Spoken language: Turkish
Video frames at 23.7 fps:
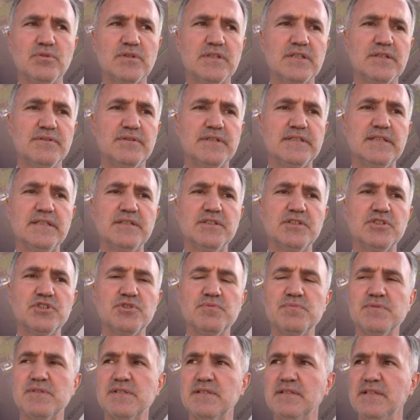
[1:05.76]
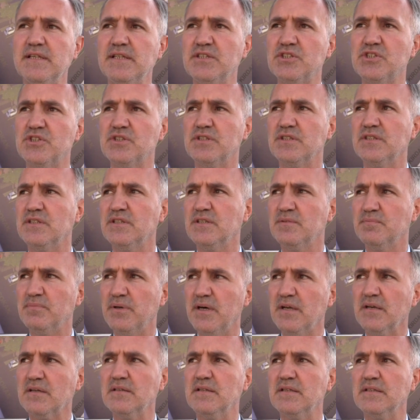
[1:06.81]
burada vatandaşımızın eriştiği,
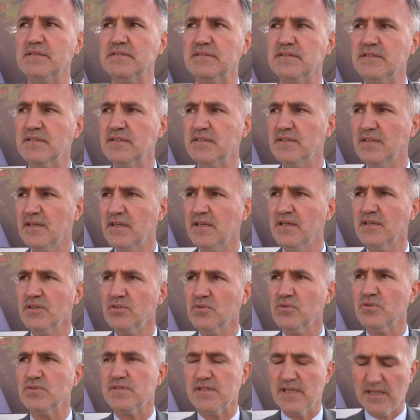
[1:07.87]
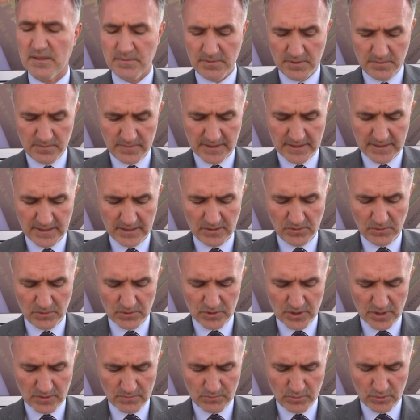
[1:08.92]
parklandığı güzel bir mekan
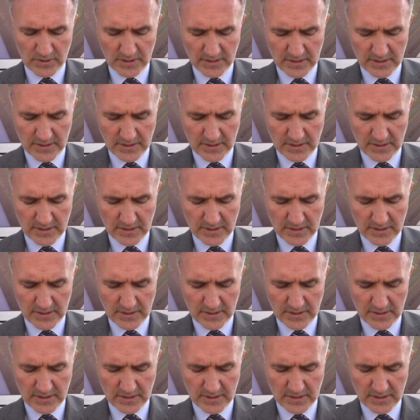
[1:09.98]
olacak.